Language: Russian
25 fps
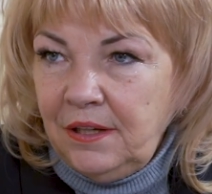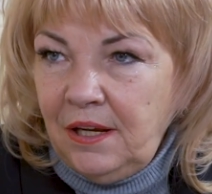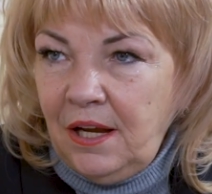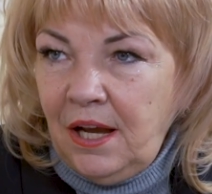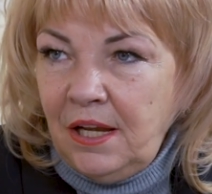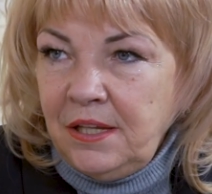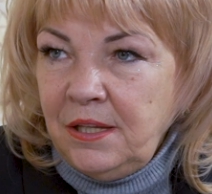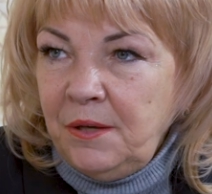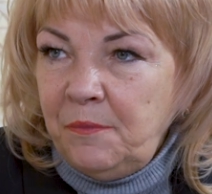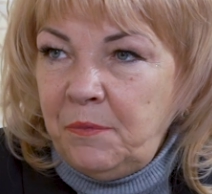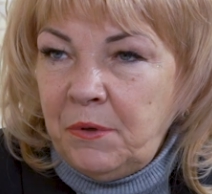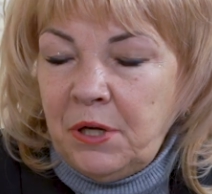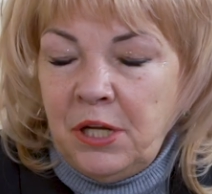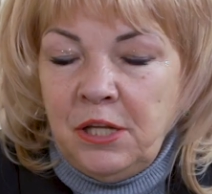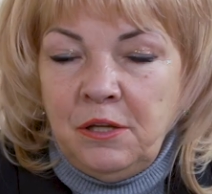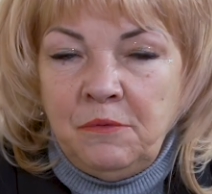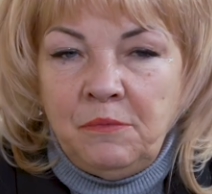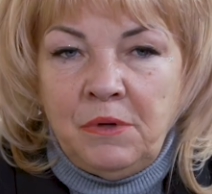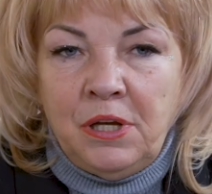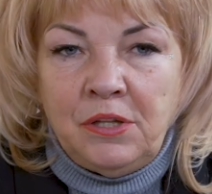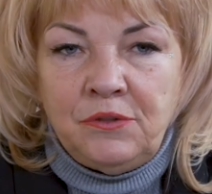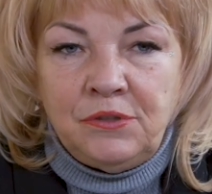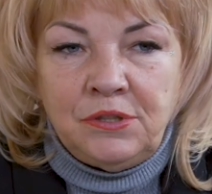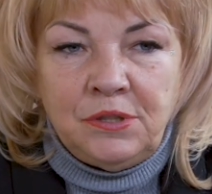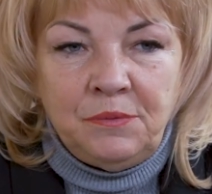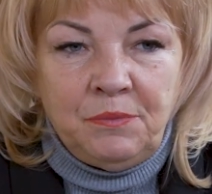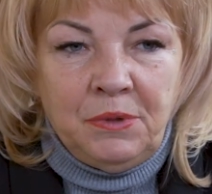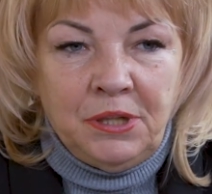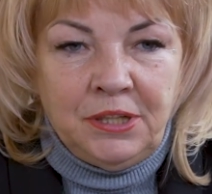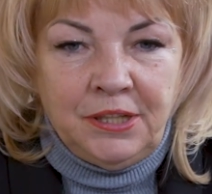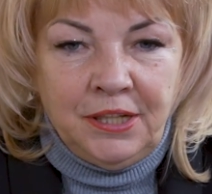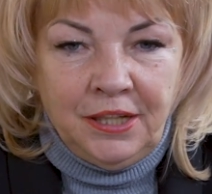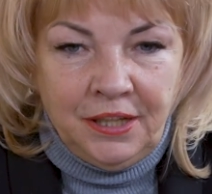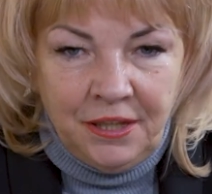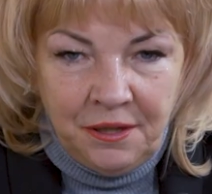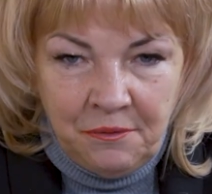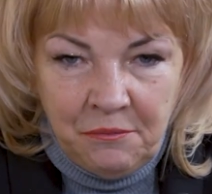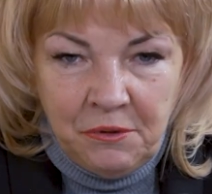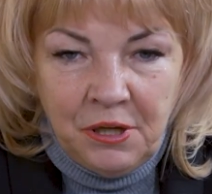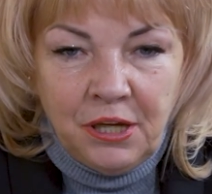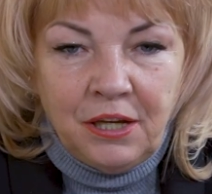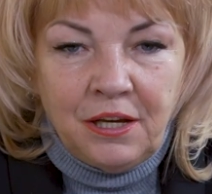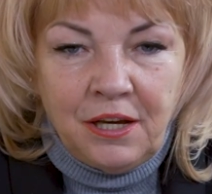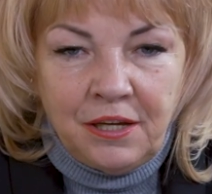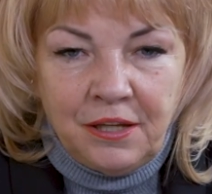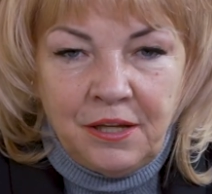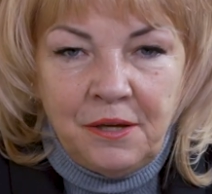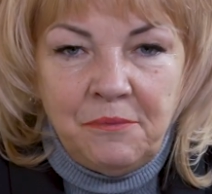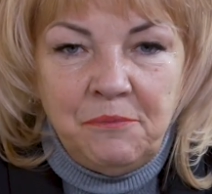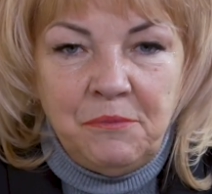Они принимают себя такими,
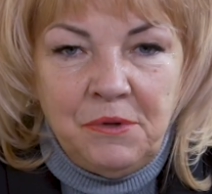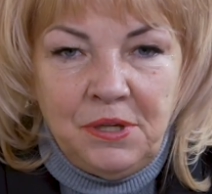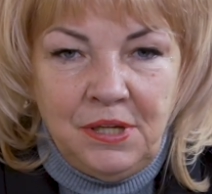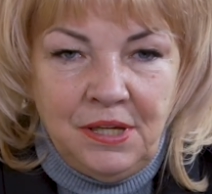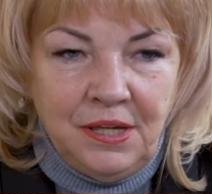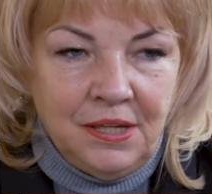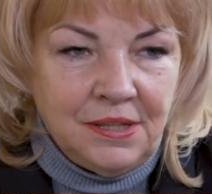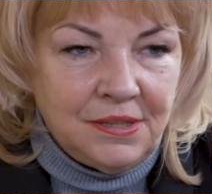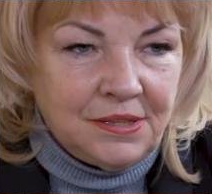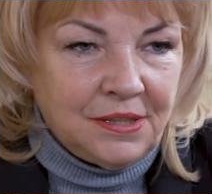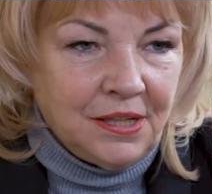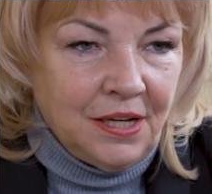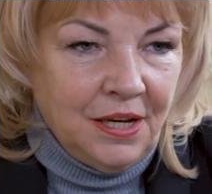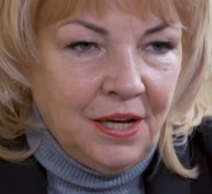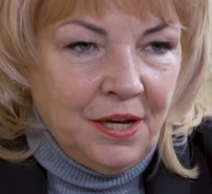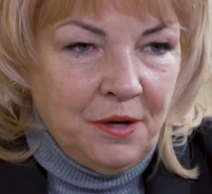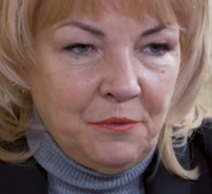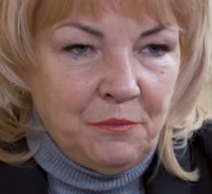какими есть.